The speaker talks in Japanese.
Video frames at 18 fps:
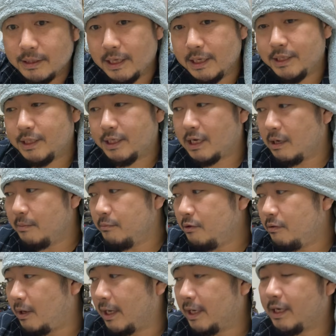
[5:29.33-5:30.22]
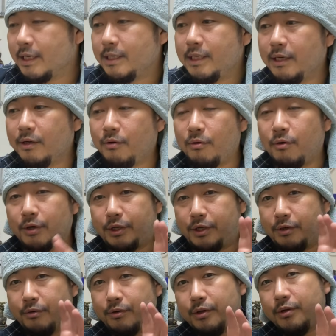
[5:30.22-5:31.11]
で、時間もわりかし、こう、
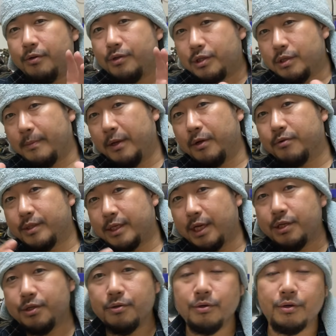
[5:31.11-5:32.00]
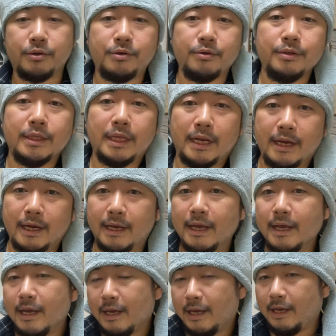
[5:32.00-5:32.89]
ぎゅうぎゅう詰めのスケジュール組んでない、